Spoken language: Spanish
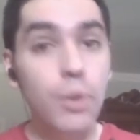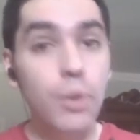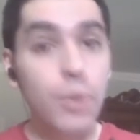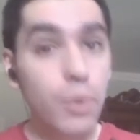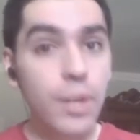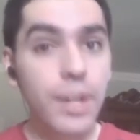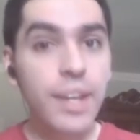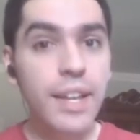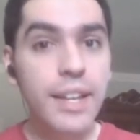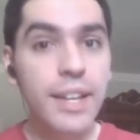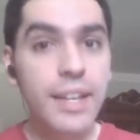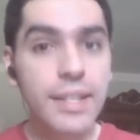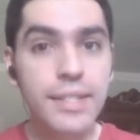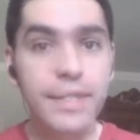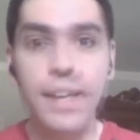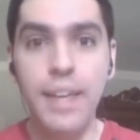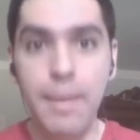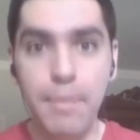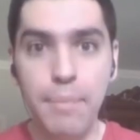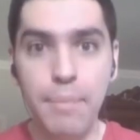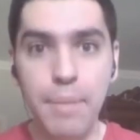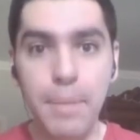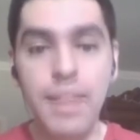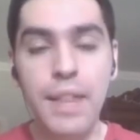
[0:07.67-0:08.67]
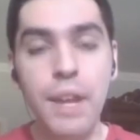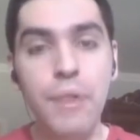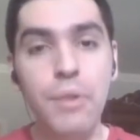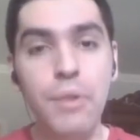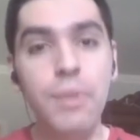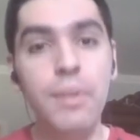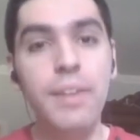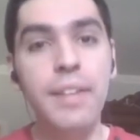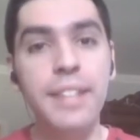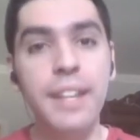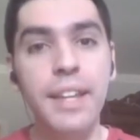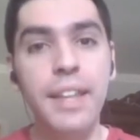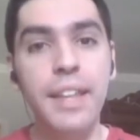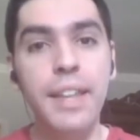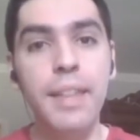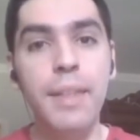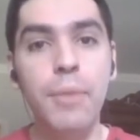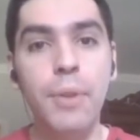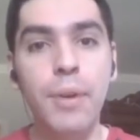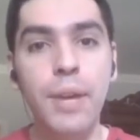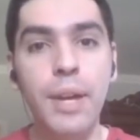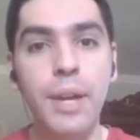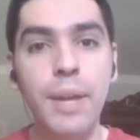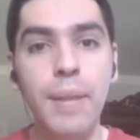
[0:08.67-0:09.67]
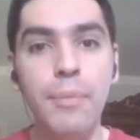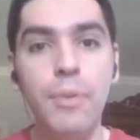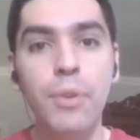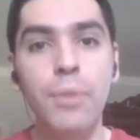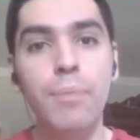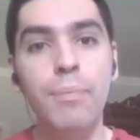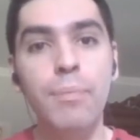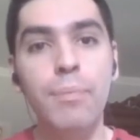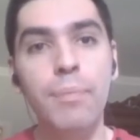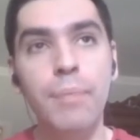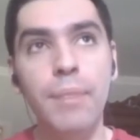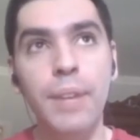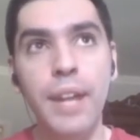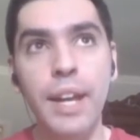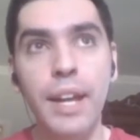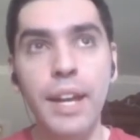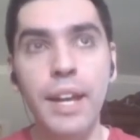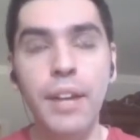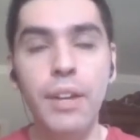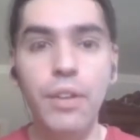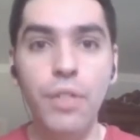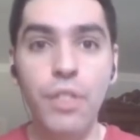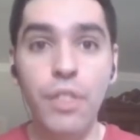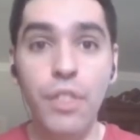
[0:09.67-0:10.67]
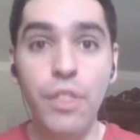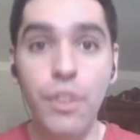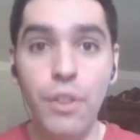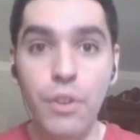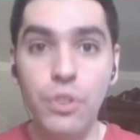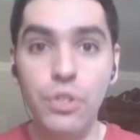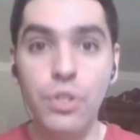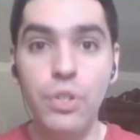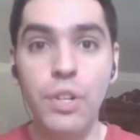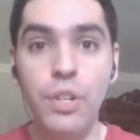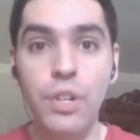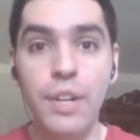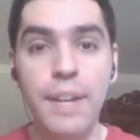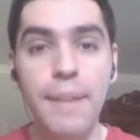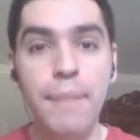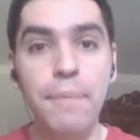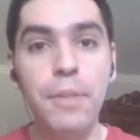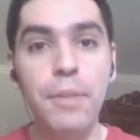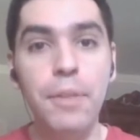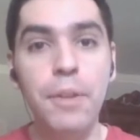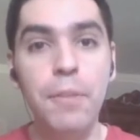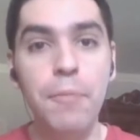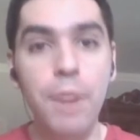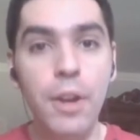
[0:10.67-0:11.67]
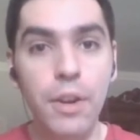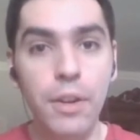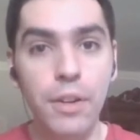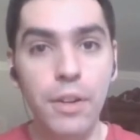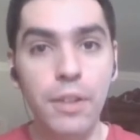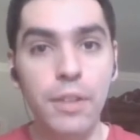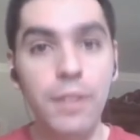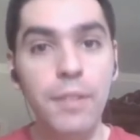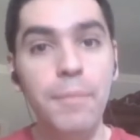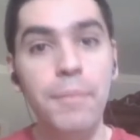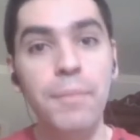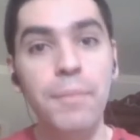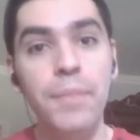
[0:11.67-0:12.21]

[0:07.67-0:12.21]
lunes empieza la nueva serie de Pokémon Negro 2 Random Lock.